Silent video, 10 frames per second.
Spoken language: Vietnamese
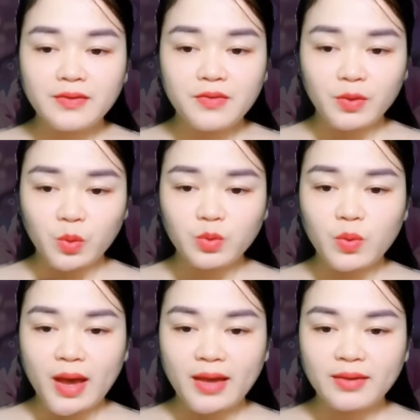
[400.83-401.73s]
Anh cười
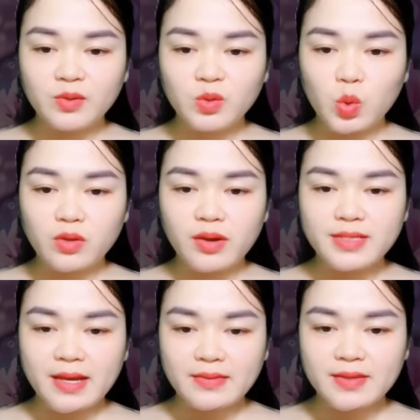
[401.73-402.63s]
ôn hòa, nụ
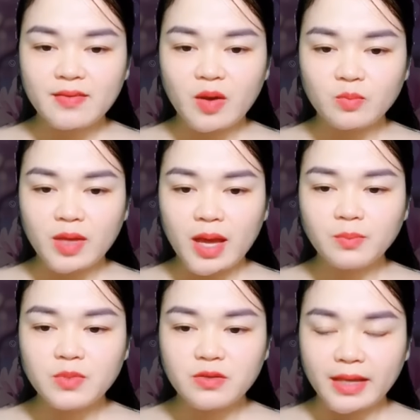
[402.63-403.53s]
cười rạng rỡ ấm
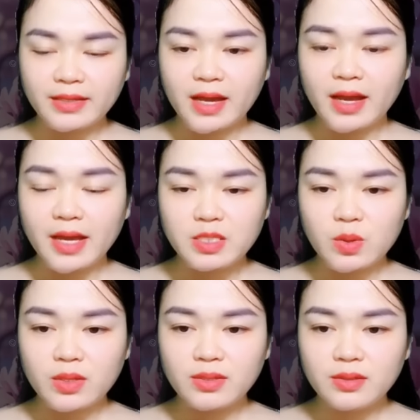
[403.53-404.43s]
áp như ánh nắng ngày
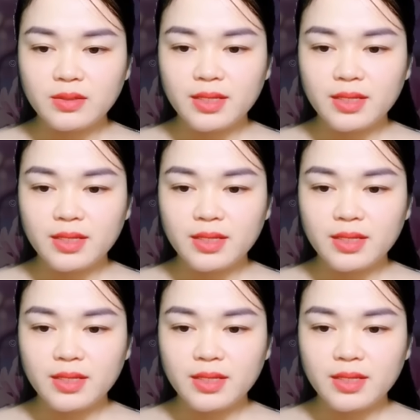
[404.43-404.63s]
xuân.